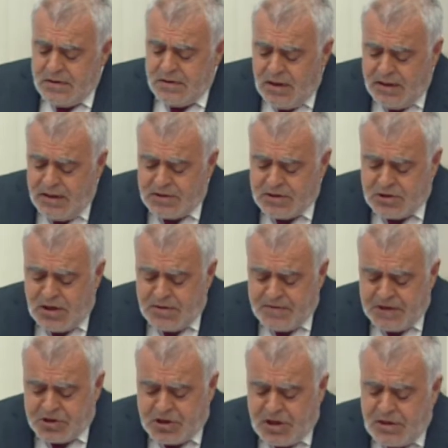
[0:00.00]
Diyanet İşleri
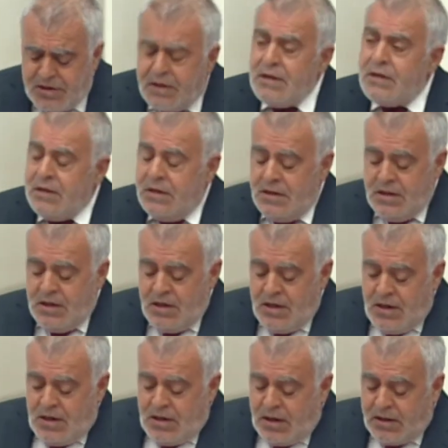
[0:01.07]
Başkanlığı
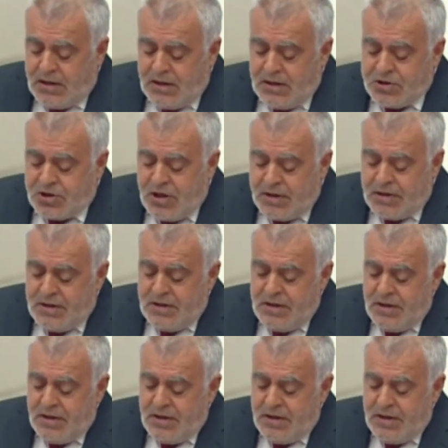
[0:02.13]
arkadaşlar